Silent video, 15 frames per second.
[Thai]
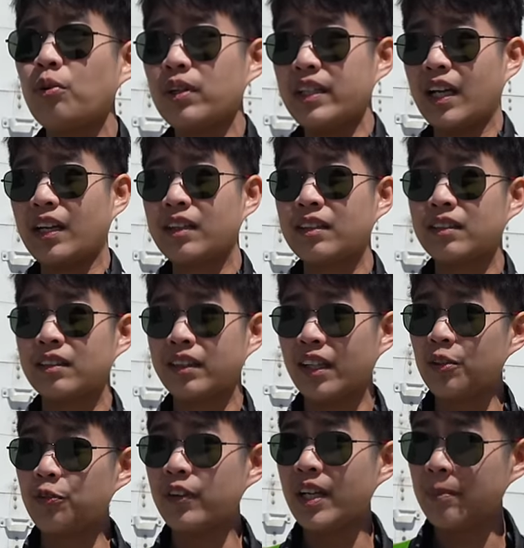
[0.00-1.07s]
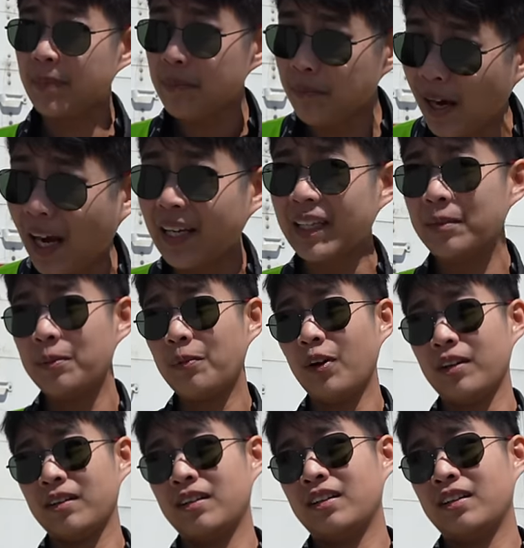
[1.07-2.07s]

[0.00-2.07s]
ว่าเหรียญแคลิฟอร์เนียเป็นพันนะพี่มด